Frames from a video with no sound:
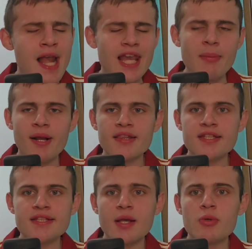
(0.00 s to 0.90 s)
la
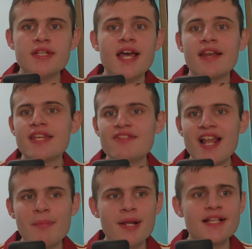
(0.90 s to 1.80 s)
partita e quindi
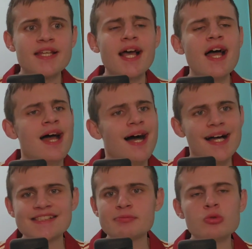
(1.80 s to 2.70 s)
archivia la pratica.
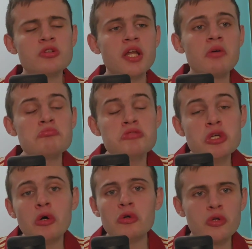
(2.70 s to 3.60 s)
Azmoun,
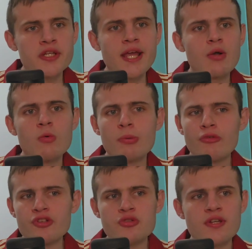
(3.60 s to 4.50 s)
io lo ritengo un
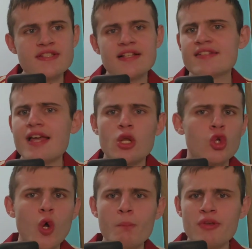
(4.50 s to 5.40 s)
professionista serio,
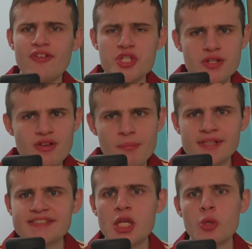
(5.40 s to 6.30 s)
non mi faceva
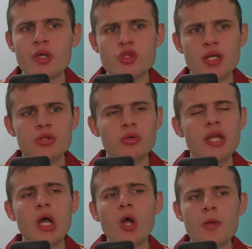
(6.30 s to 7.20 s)
impazzire come
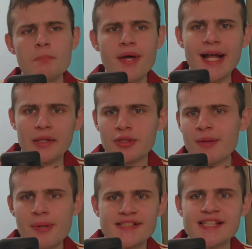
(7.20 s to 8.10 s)
giocatore, ho imparato ad
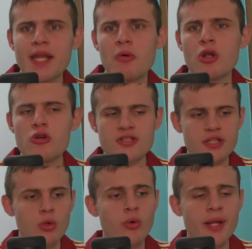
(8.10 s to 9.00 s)
apprezzare qualcosa
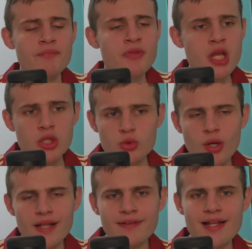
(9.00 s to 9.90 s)
di lui
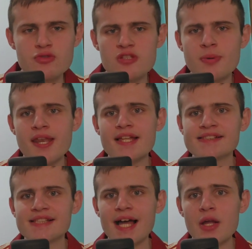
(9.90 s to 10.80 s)
durante la sua
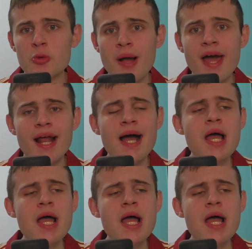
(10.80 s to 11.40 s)
esperienza romana,